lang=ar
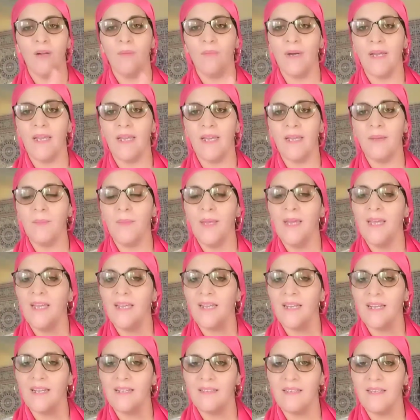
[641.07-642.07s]
المهم
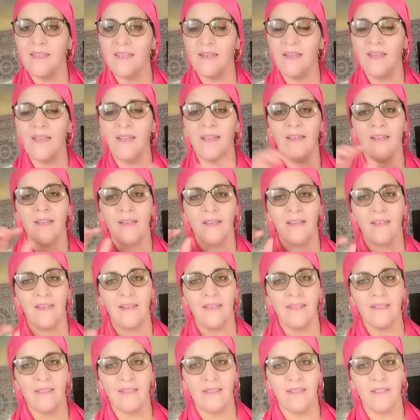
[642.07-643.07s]
كديريه
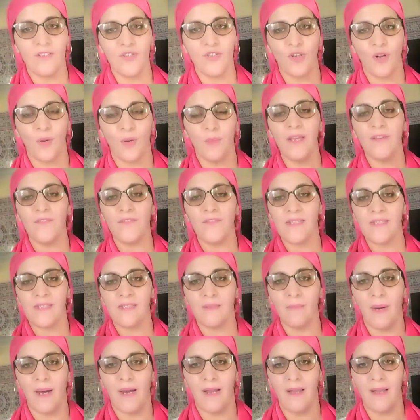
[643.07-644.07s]
كتشربيه في
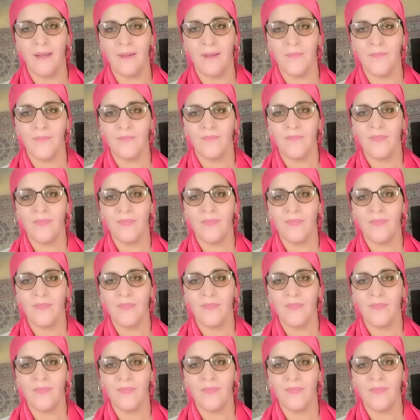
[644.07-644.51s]
الصباح